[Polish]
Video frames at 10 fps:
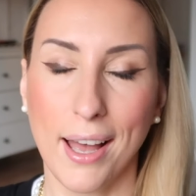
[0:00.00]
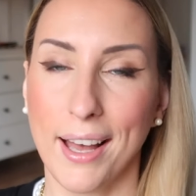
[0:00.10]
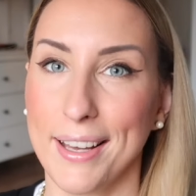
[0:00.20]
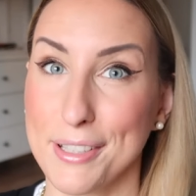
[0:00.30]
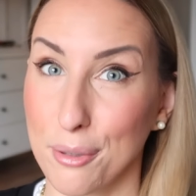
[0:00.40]

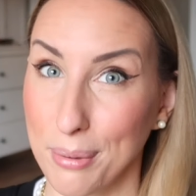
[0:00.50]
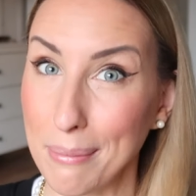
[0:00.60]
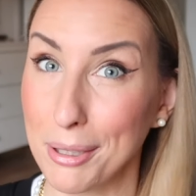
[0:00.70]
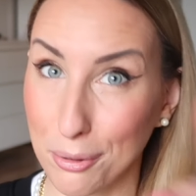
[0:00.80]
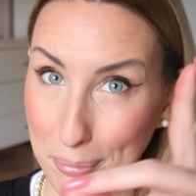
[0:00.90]
E,
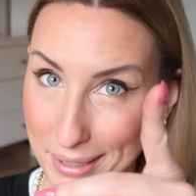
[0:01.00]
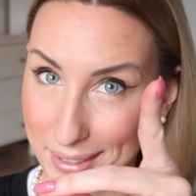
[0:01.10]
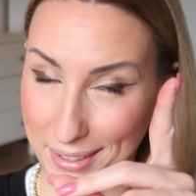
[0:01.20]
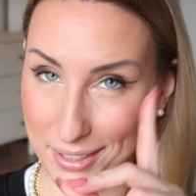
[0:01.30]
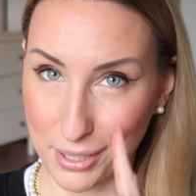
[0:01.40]
zrobiłam na to
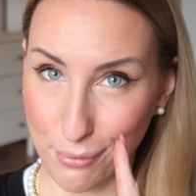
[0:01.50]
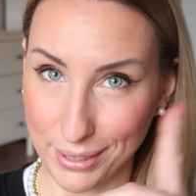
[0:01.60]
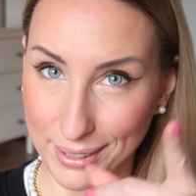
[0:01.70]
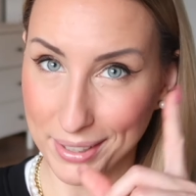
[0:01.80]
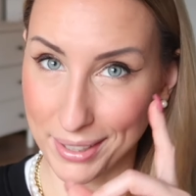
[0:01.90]
bańkę, także
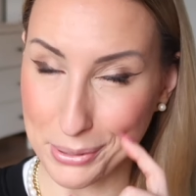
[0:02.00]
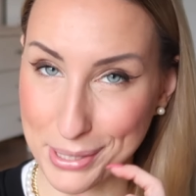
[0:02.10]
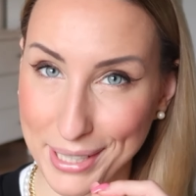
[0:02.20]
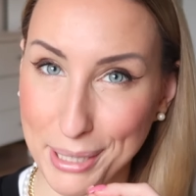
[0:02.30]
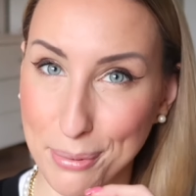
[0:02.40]
Ewelina daje Ci
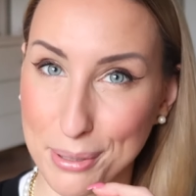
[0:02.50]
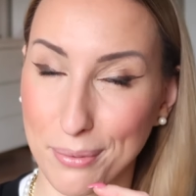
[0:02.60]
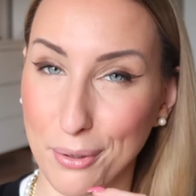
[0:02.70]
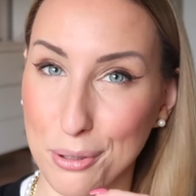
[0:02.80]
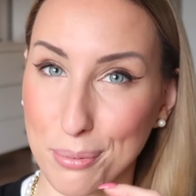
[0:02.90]
znać, bo
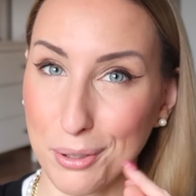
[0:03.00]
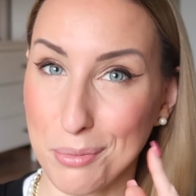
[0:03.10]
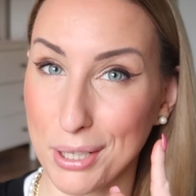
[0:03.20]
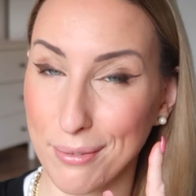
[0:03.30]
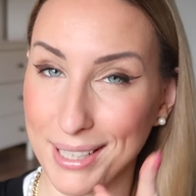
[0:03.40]
rozmawiałyśmy o tym,
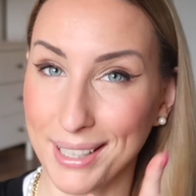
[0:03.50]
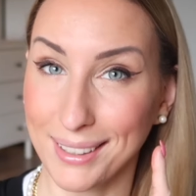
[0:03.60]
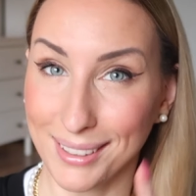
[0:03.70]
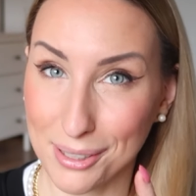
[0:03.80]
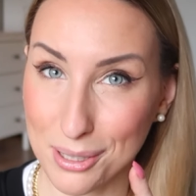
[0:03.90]
że Ewelinka
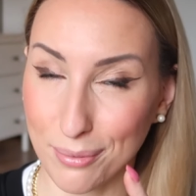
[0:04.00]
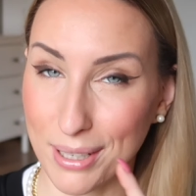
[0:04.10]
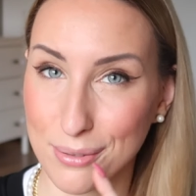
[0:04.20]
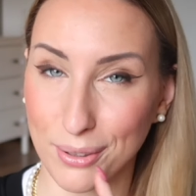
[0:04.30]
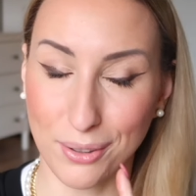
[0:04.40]
nie
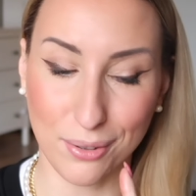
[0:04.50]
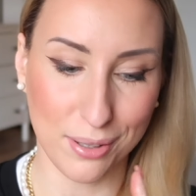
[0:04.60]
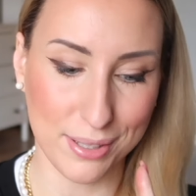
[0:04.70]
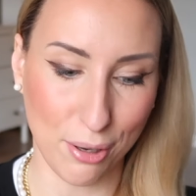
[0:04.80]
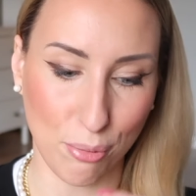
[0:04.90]
testowała
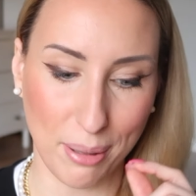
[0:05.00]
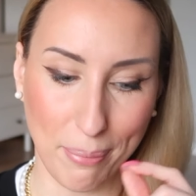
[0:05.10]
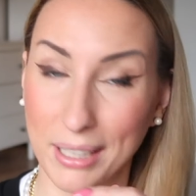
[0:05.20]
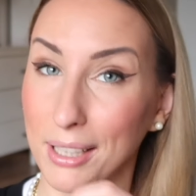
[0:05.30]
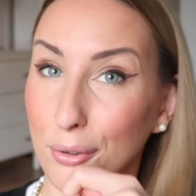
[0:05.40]
swojego serum na
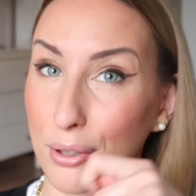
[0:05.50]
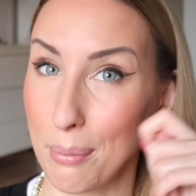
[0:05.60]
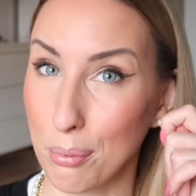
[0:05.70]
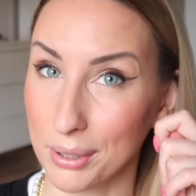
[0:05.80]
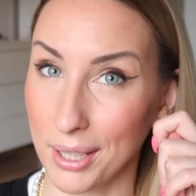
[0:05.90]
bańkę, tylko na
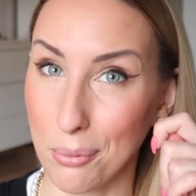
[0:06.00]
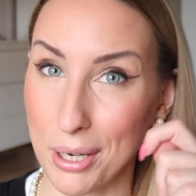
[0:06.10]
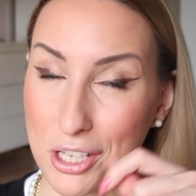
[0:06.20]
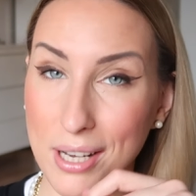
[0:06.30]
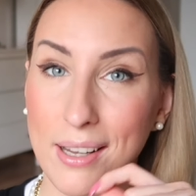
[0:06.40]
płytkę
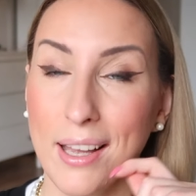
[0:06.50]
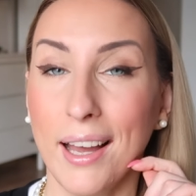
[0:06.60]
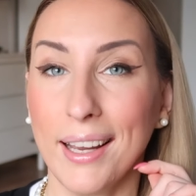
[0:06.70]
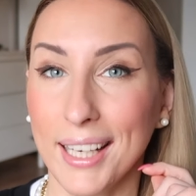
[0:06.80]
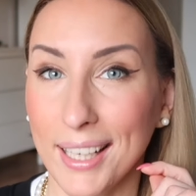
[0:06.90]
głasza
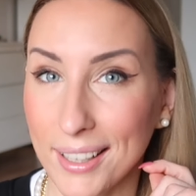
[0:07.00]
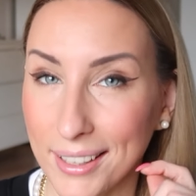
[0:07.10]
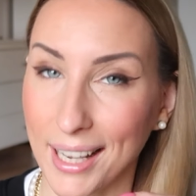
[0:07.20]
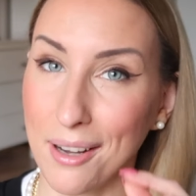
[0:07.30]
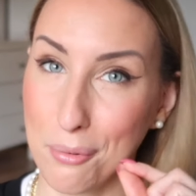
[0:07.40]
i
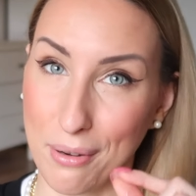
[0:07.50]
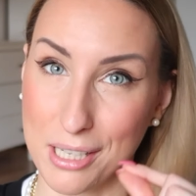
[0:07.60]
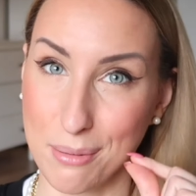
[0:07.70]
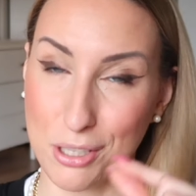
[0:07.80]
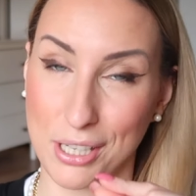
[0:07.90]
ja
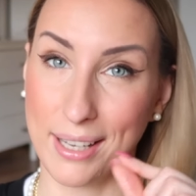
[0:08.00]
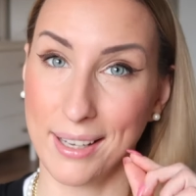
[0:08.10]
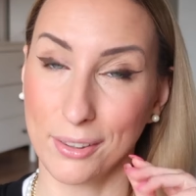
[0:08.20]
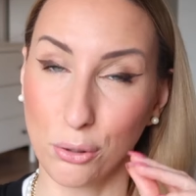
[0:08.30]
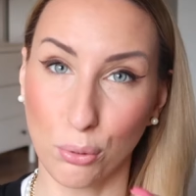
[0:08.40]
uważam, że
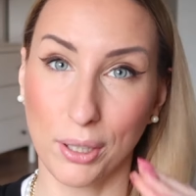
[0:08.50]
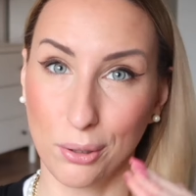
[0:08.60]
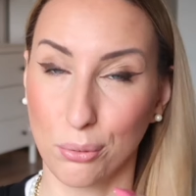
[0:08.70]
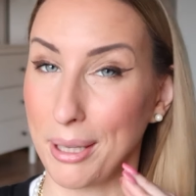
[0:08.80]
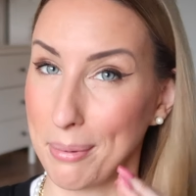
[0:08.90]
tu i
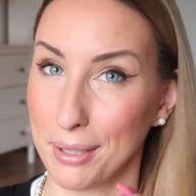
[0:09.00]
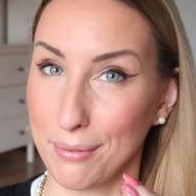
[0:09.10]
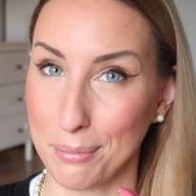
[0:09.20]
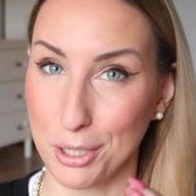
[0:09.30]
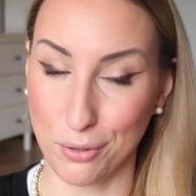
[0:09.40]
tu naprawdę
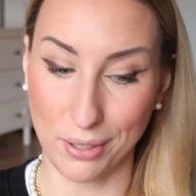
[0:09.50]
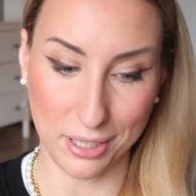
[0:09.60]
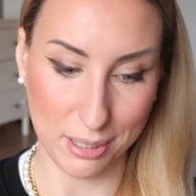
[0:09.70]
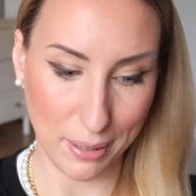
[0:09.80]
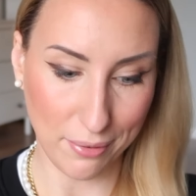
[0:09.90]
Wam się
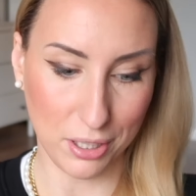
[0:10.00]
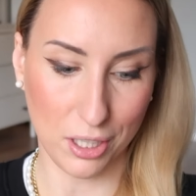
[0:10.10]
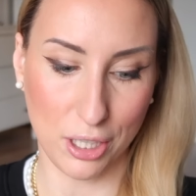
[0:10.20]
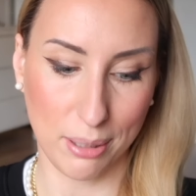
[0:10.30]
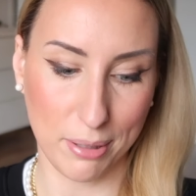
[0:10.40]
świetnie sprawdzi,
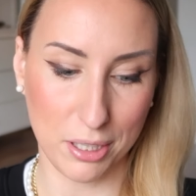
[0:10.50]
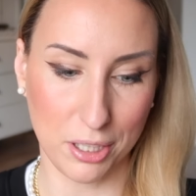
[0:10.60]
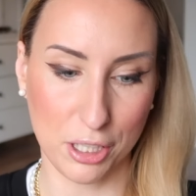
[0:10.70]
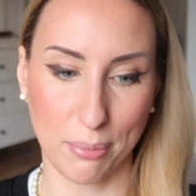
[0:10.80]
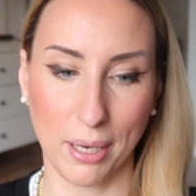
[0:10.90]
jeżeli
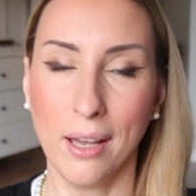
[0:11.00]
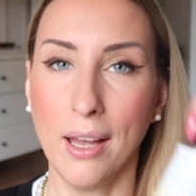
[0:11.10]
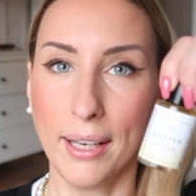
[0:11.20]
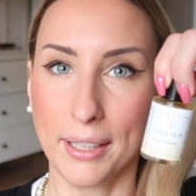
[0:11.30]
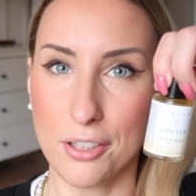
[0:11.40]
będziecie sobie
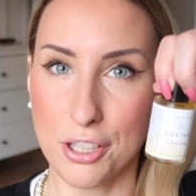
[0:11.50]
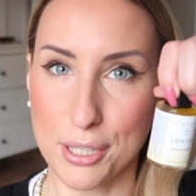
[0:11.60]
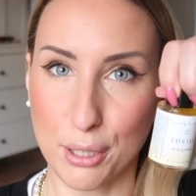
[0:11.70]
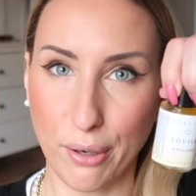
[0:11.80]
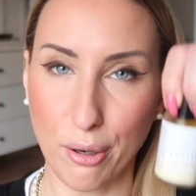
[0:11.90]
kiedyś
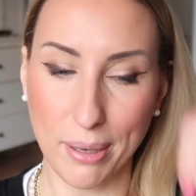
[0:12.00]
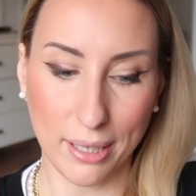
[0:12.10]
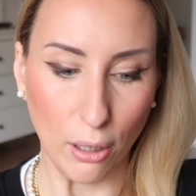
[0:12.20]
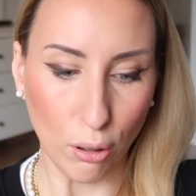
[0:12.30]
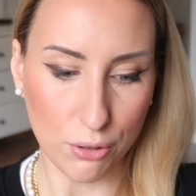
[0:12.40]
testowały
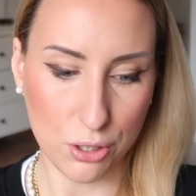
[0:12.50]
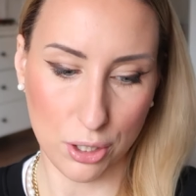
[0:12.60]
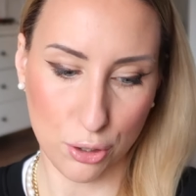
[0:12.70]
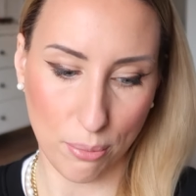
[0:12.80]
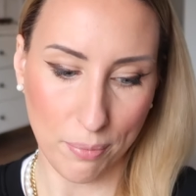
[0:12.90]
markę Lowisz,
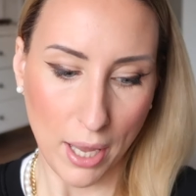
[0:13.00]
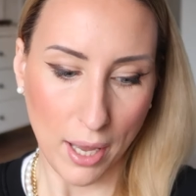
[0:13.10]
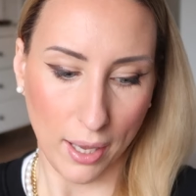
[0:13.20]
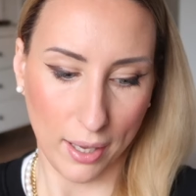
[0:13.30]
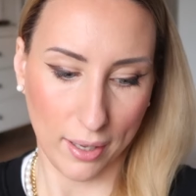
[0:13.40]
zresztą
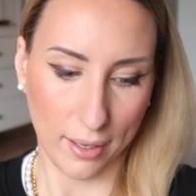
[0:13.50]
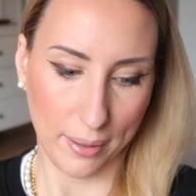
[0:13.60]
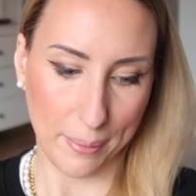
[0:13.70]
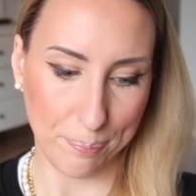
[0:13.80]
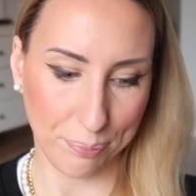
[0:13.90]

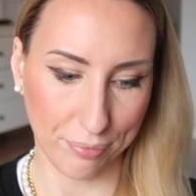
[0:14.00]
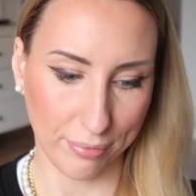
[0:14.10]
e,